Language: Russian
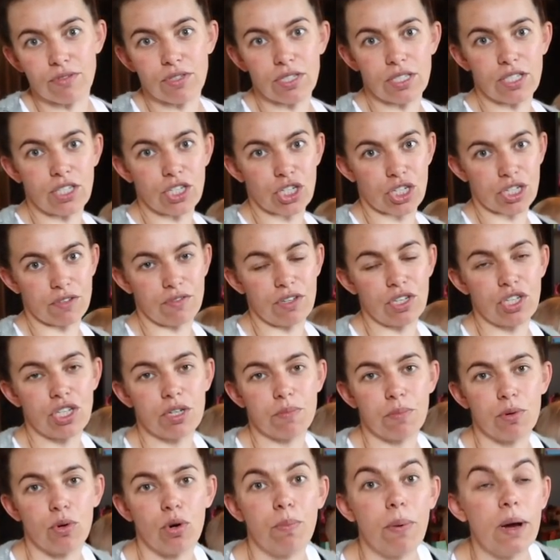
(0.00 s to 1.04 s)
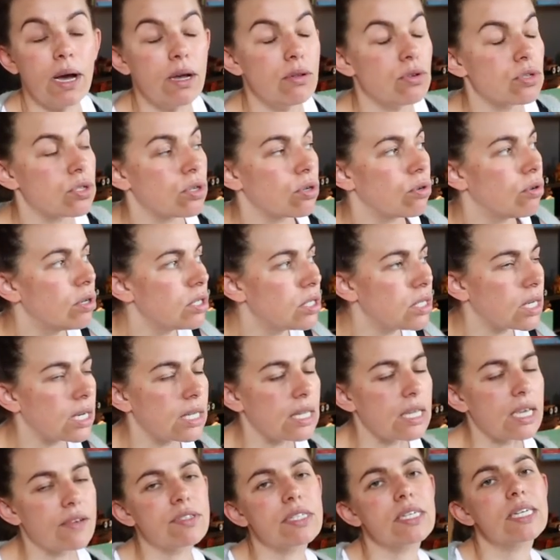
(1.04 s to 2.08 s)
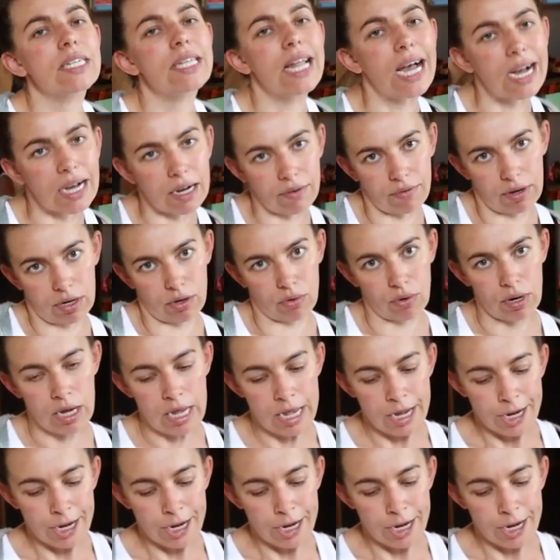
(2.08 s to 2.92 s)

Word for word: все те же вещи покупаю, но с другой стороны я всегда говорю,